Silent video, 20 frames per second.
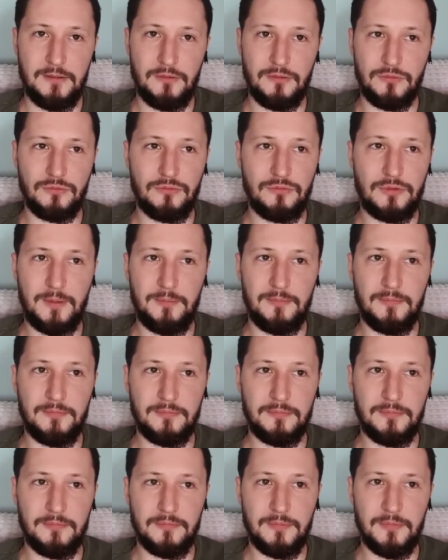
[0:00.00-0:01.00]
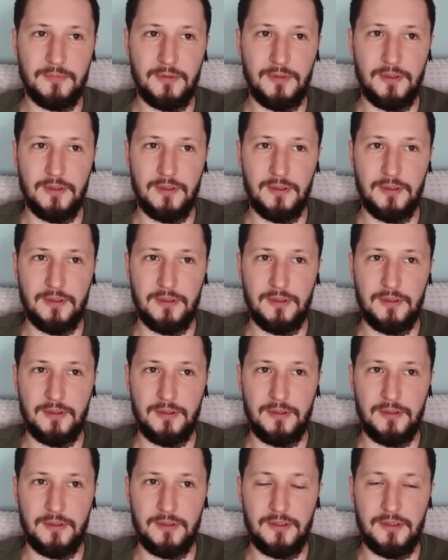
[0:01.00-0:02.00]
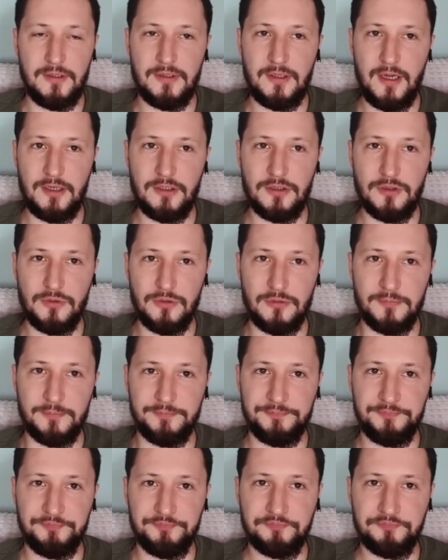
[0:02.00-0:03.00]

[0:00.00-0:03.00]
Ну, там, не зря же он